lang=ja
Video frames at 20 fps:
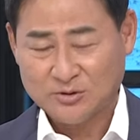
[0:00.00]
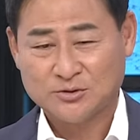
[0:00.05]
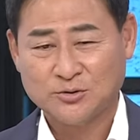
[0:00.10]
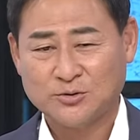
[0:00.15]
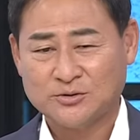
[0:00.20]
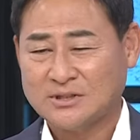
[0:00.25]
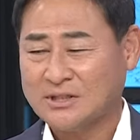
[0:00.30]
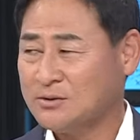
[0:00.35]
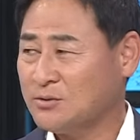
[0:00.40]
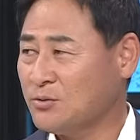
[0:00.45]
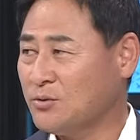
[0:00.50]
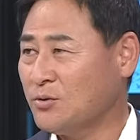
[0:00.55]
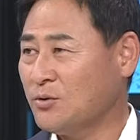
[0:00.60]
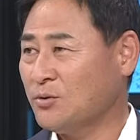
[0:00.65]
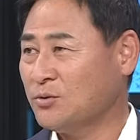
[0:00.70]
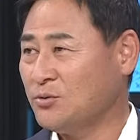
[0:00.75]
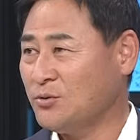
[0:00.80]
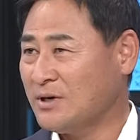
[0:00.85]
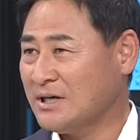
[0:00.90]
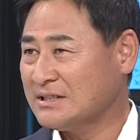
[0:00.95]
そういったところ
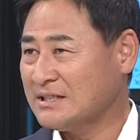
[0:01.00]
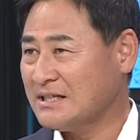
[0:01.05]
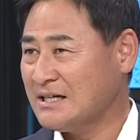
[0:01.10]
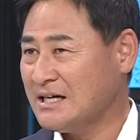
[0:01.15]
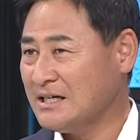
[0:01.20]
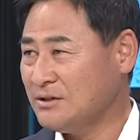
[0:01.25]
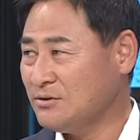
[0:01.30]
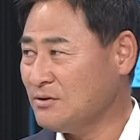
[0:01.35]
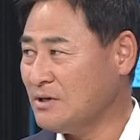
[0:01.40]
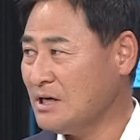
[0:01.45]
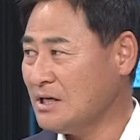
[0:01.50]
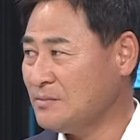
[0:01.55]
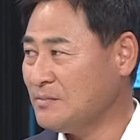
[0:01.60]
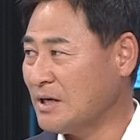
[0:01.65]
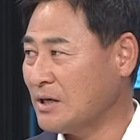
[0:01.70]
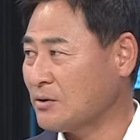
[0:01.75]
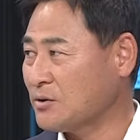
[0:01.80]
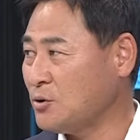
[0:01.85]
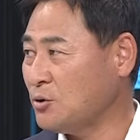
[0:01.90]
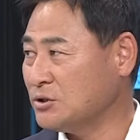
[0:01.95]
を逃さないのが今
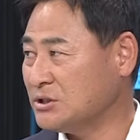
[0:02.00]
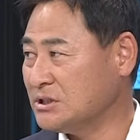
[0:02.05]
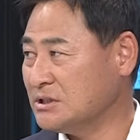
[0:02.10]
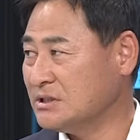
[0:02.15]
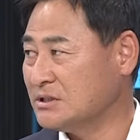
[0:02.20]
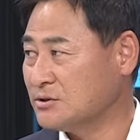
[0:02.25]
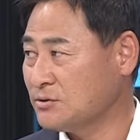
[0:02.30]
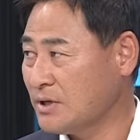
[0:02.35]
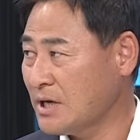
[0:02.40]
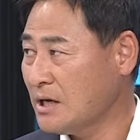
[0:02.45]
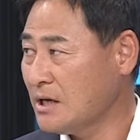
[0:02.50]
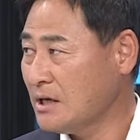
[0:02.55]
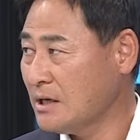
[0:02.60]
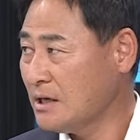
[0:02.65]
の巨人ですよね、